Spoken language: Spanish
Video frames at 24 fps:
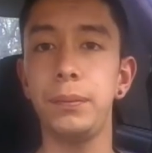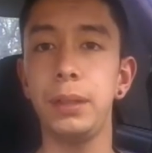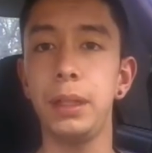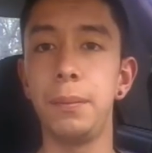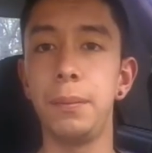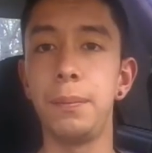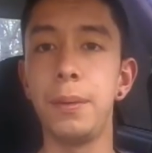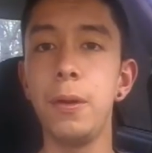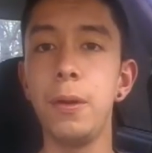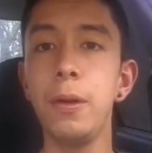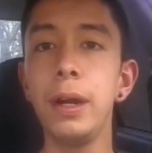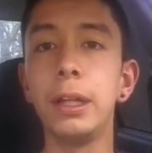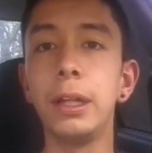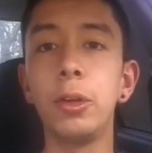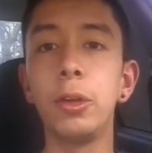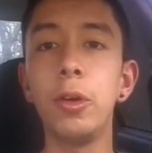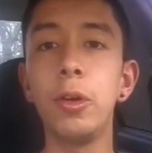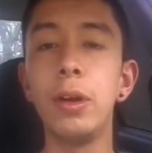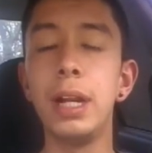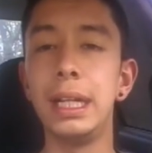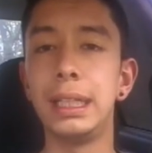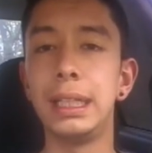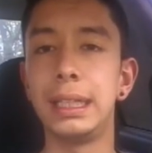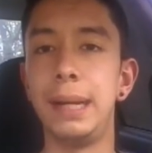primero de todo,
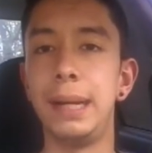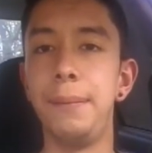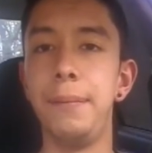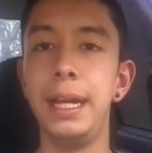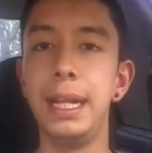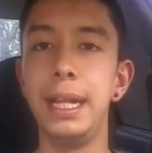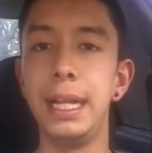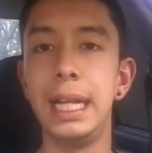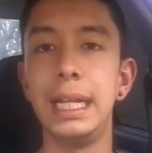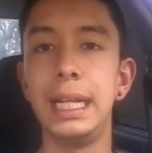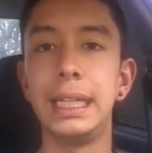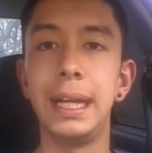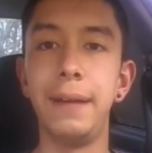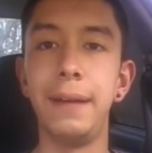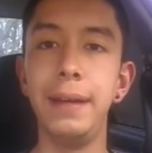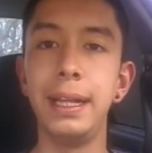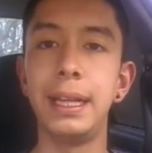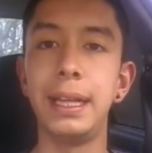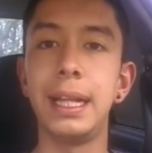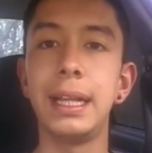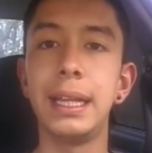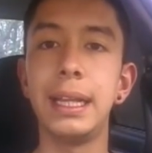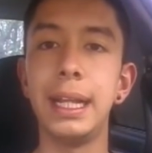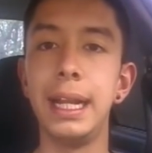les
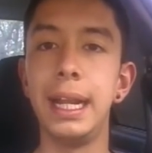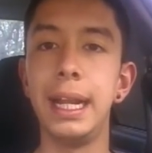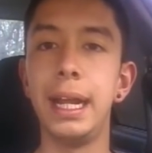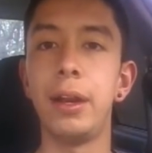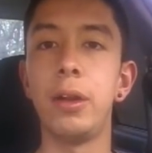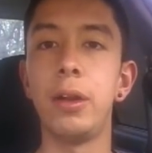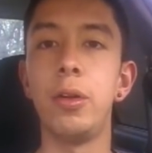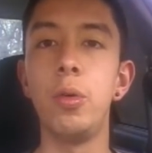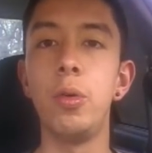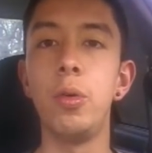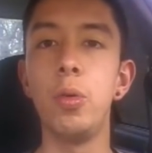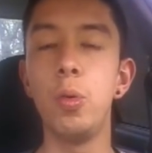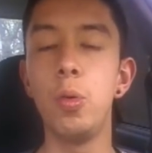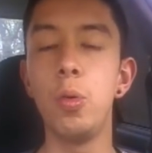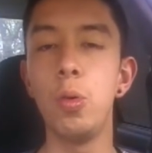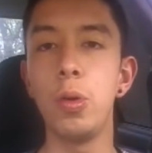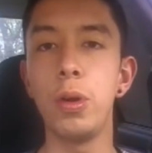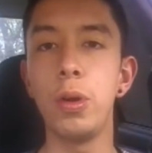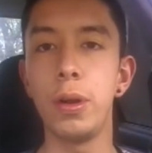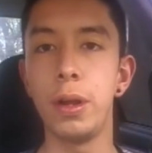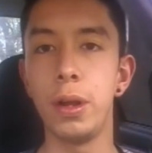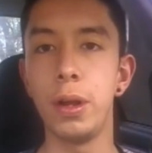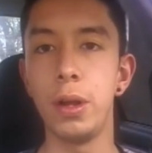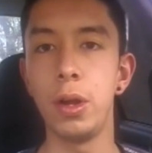evita tener
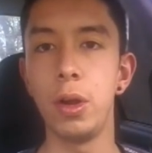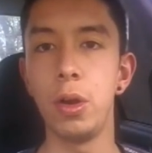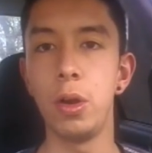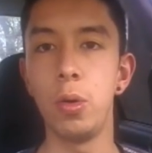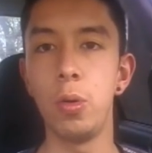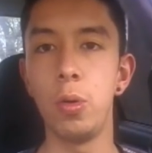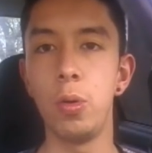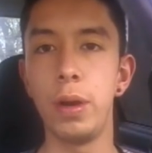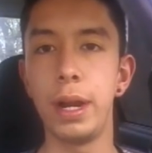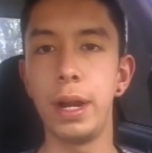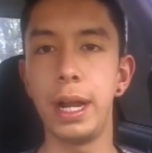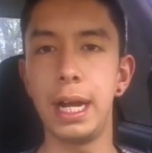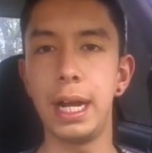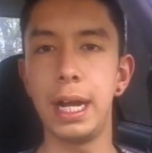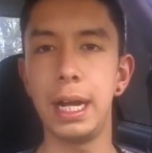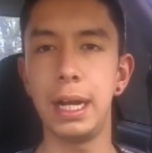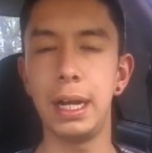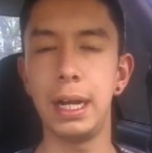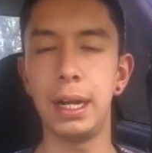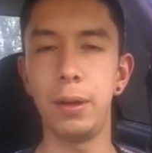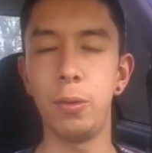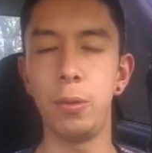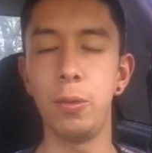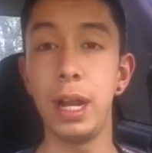un
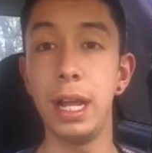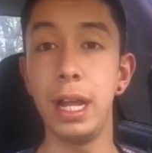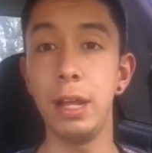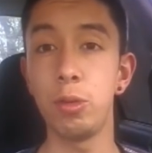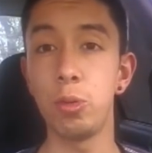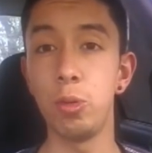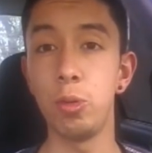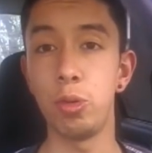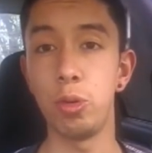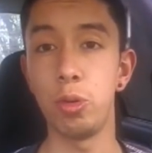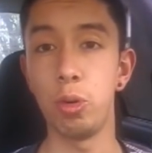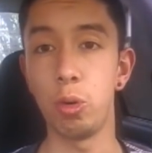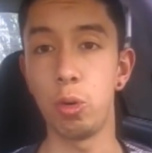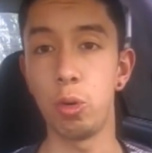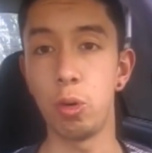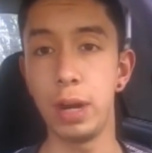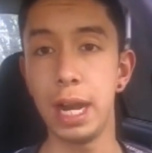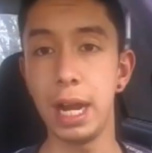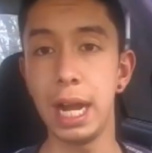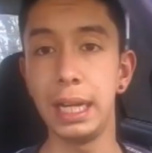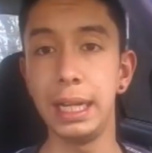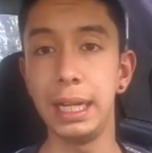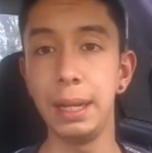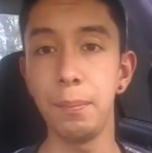una, discusión con
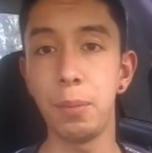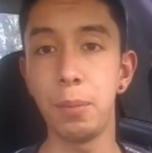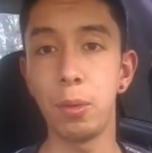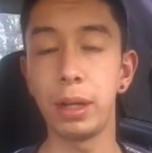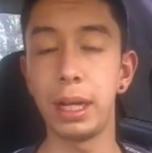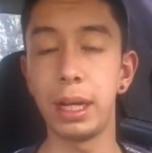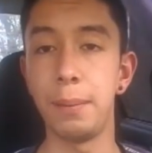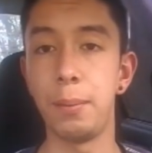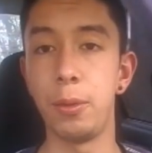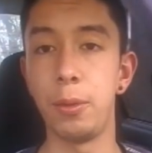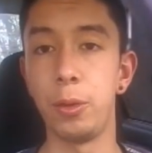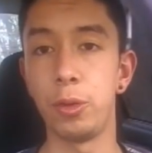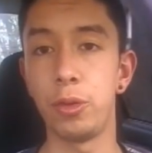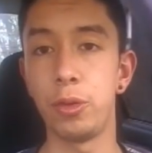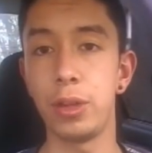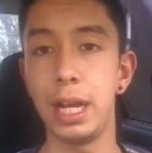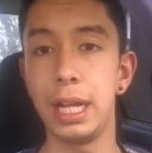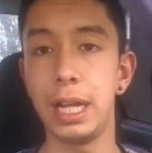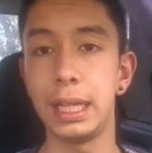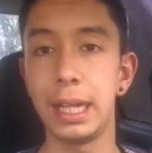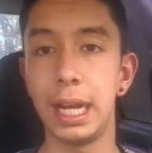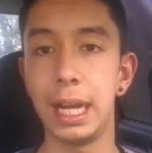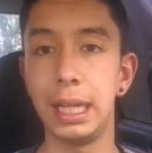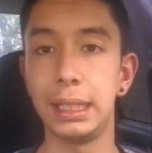alguien porque de pronto se le
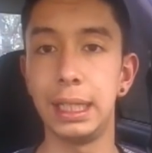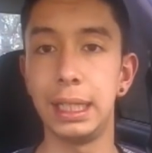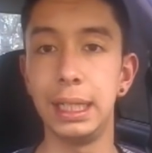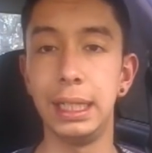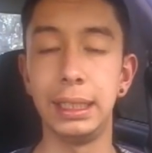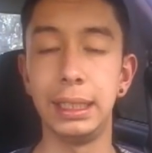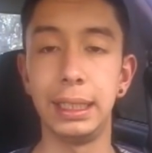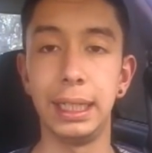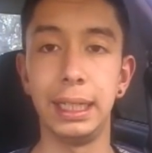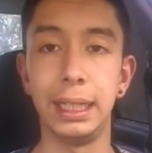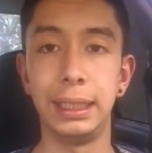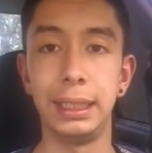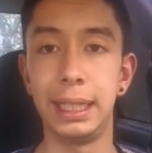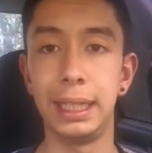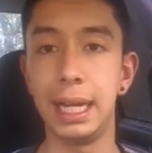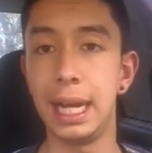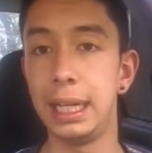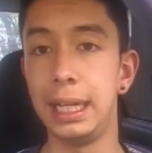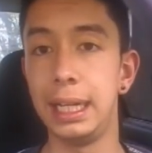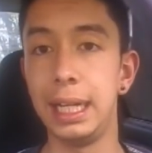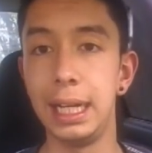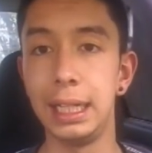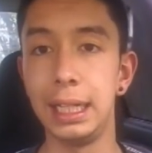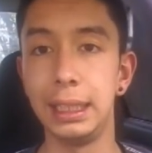atravesan y se, ese
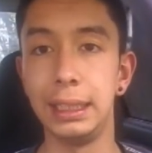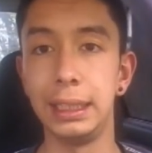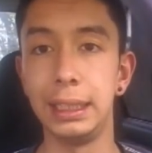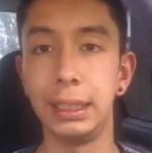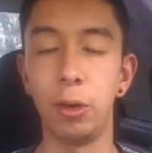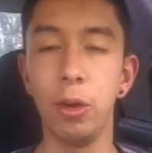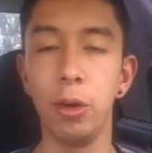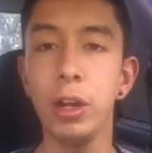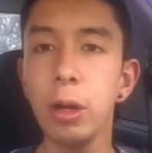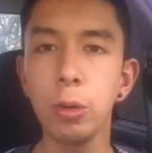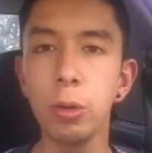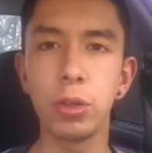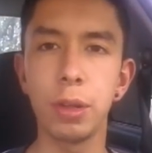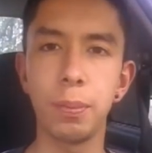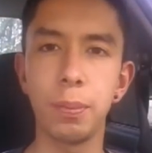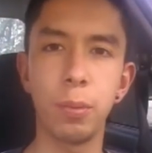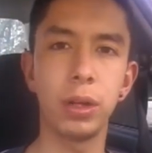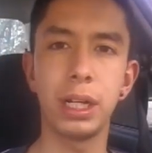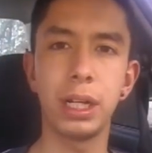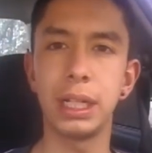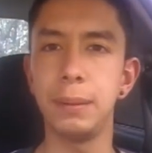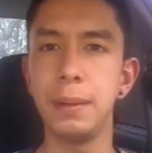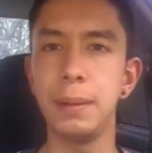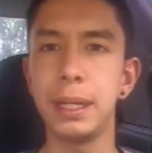alguien les dice, oiga, ¿usted por
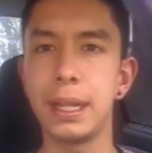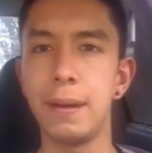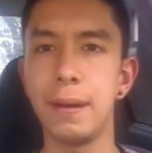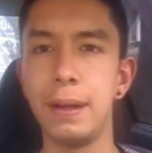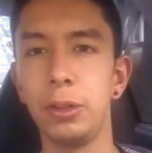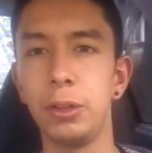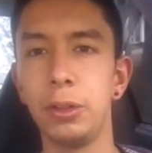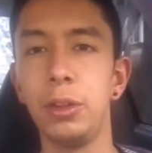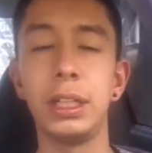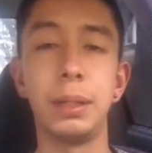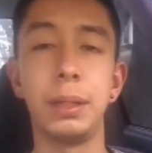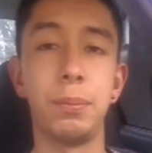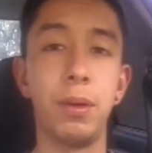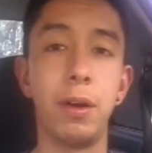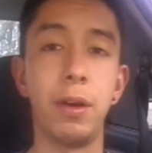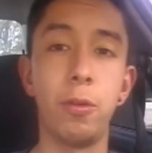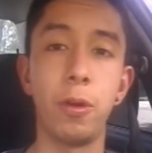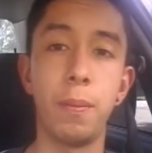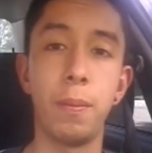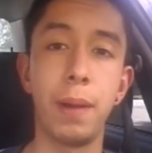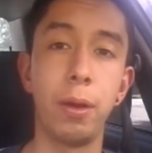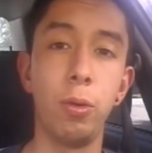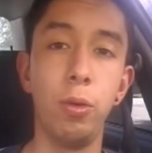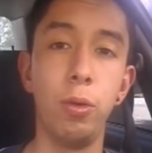qué se me atravesó? Y se puede
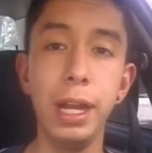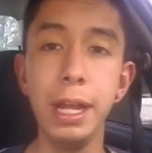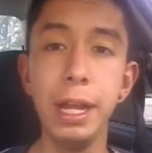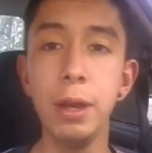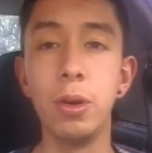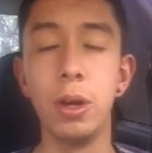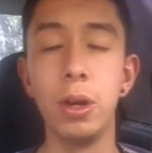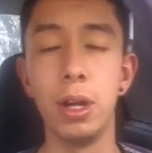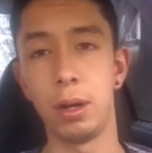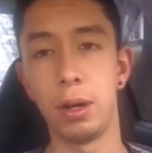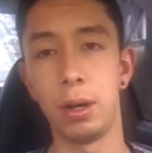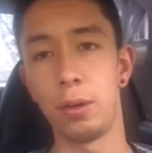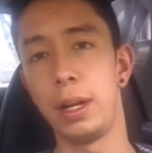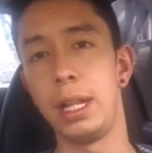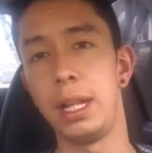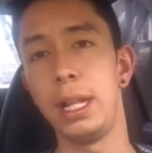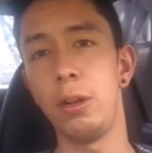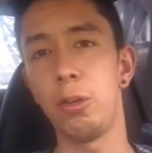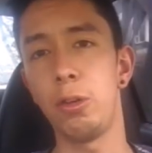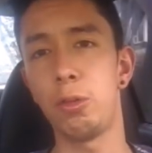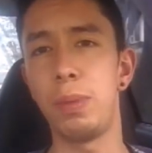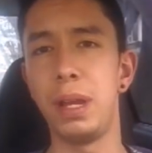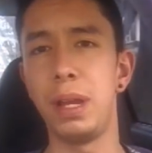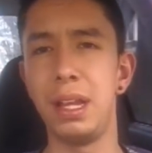formar un lío. Pero en
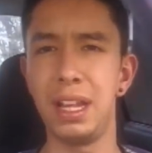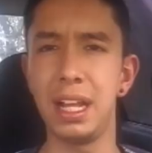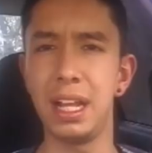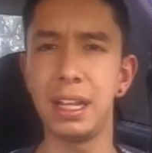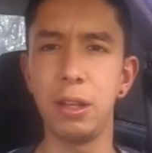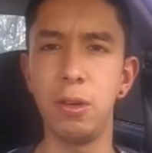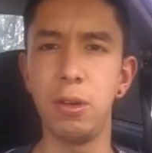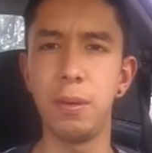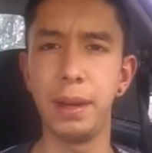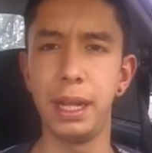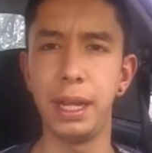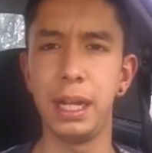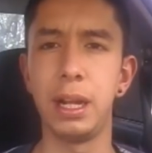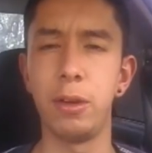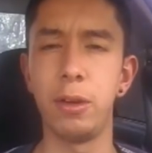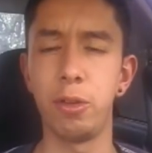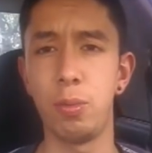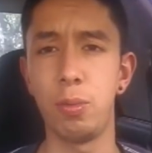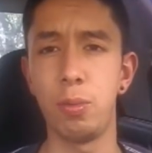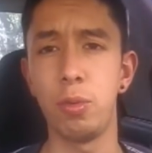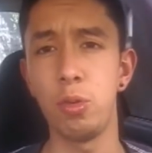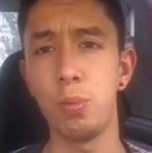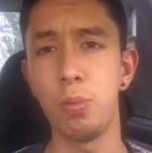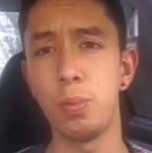los países latinoamericanos
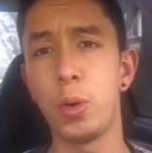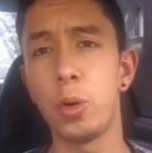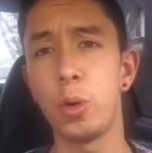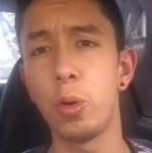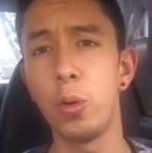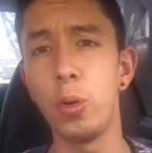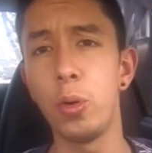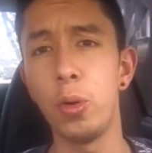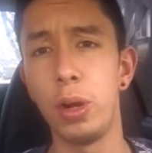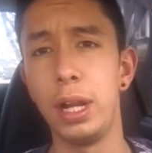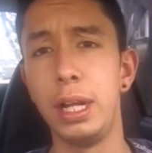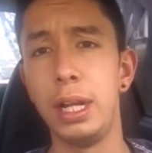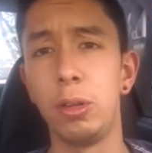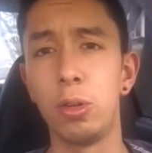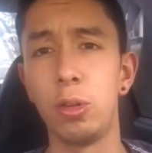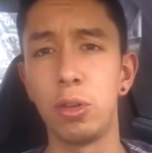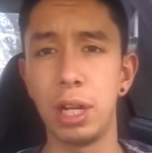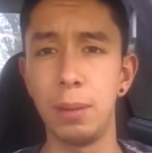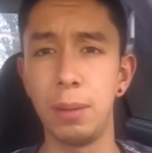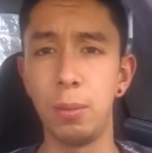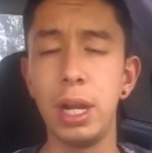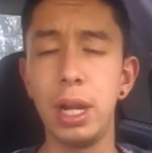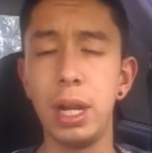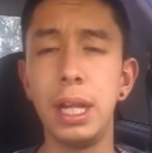somos un poco violentos
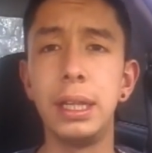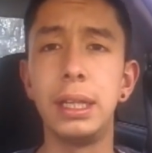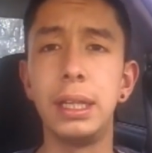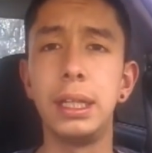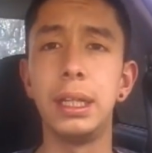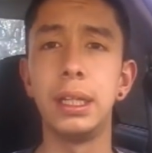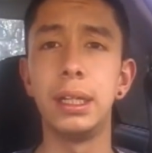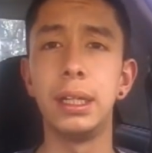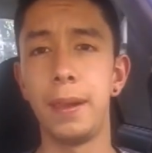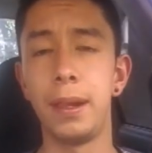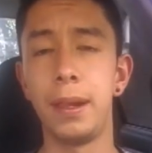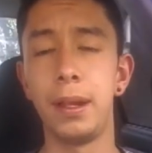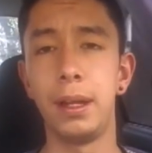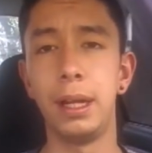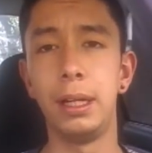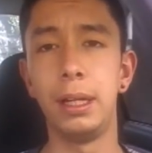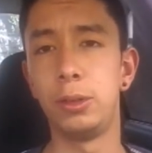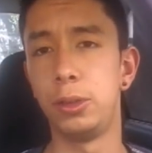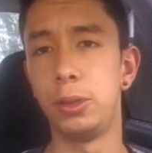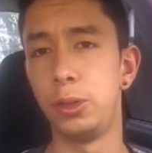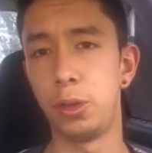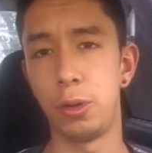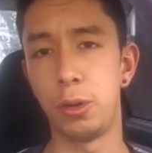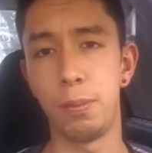al volante.
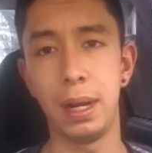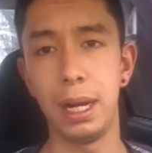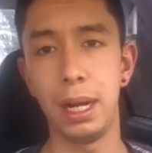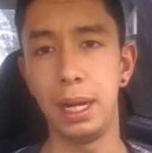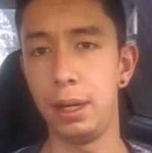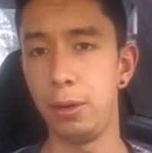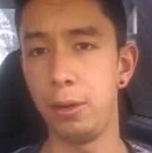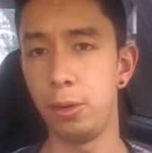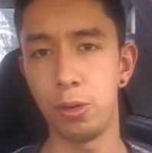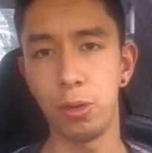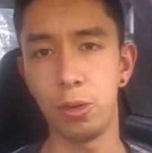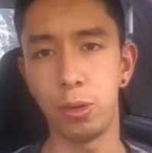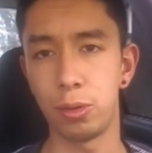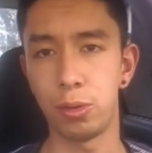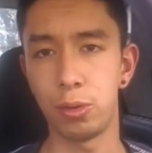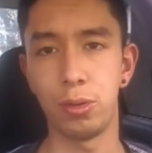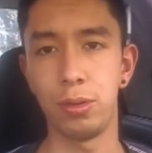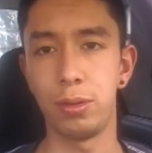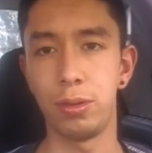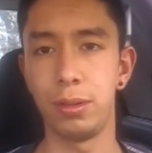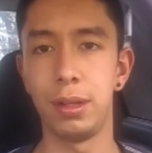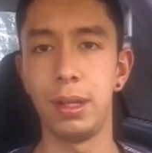Eso es normal en nosotros.